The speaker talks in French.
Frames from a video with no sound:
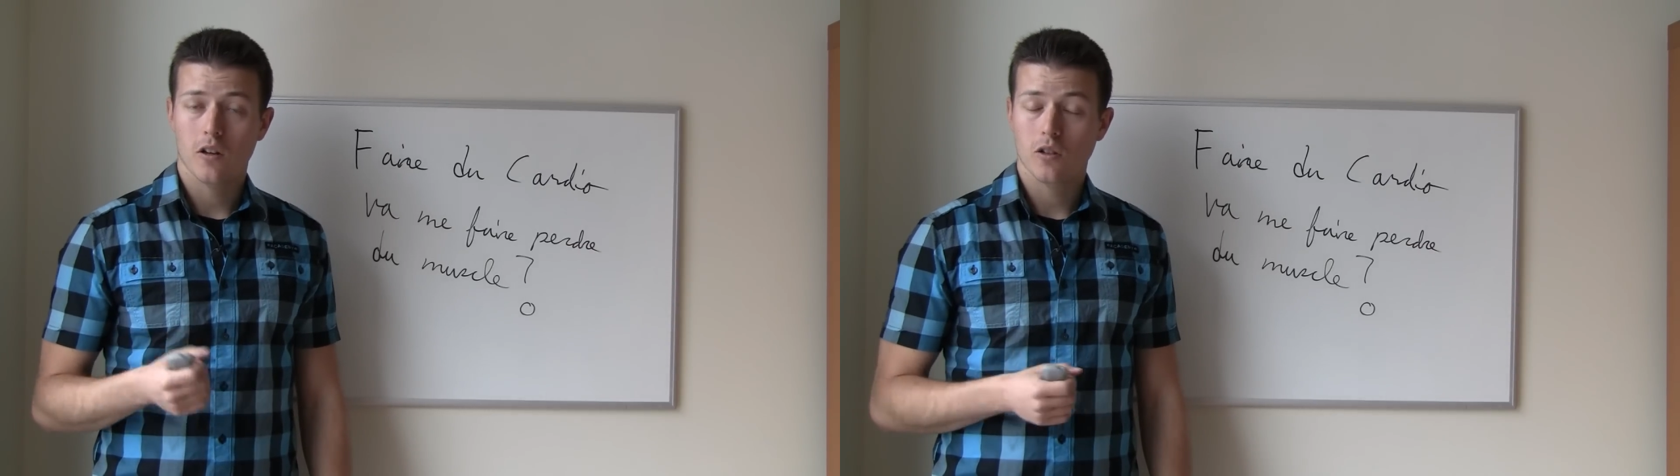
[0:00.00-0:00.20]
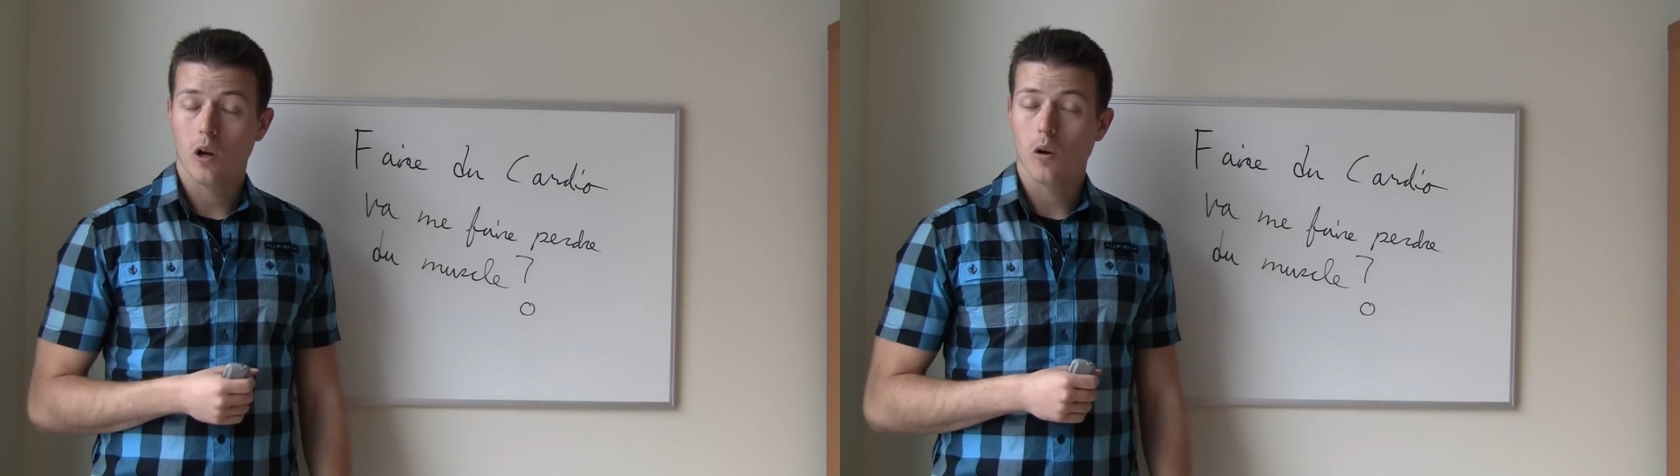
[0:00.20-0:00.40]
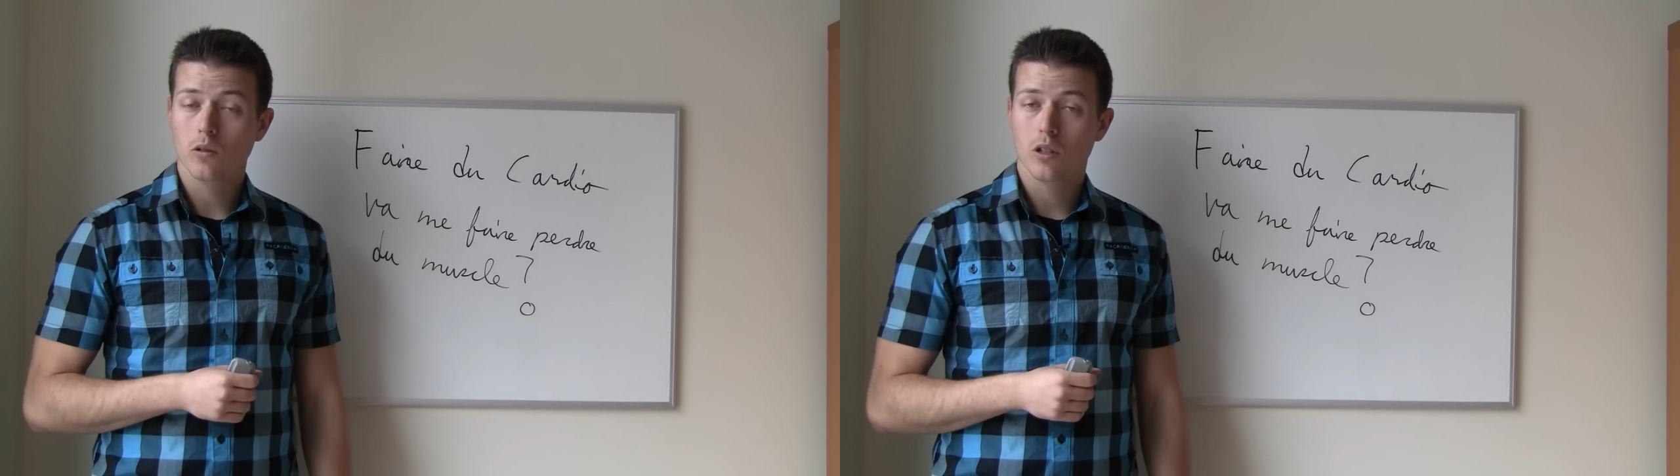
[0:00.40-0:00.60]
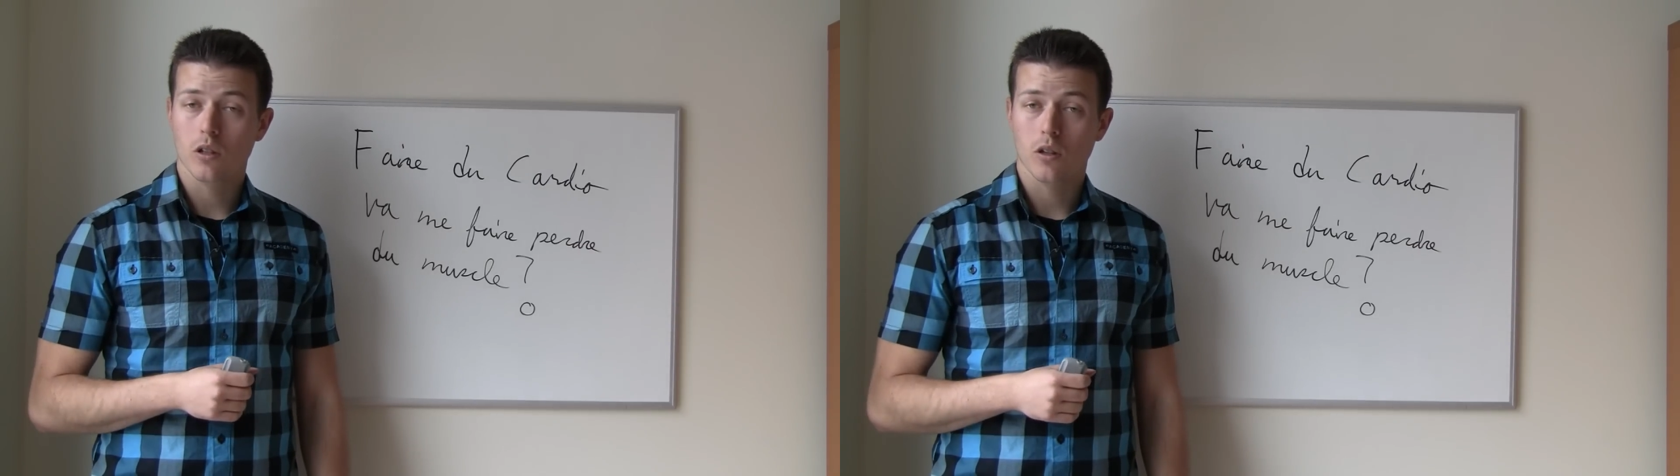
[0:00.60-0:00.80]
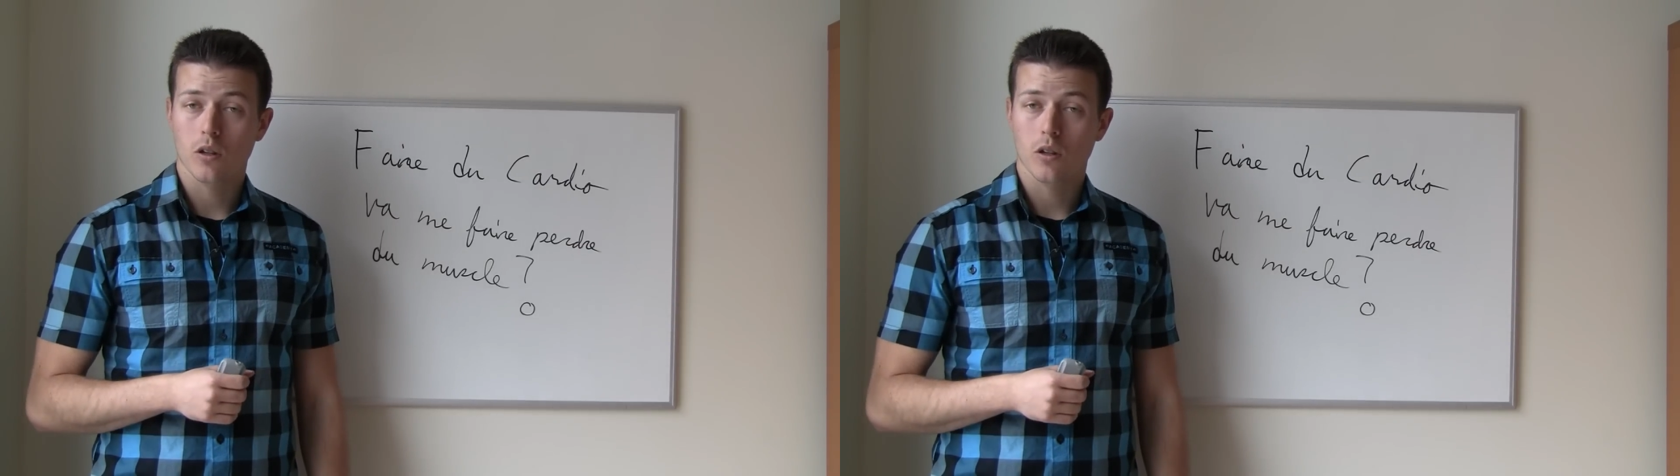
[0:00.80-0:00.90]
donc,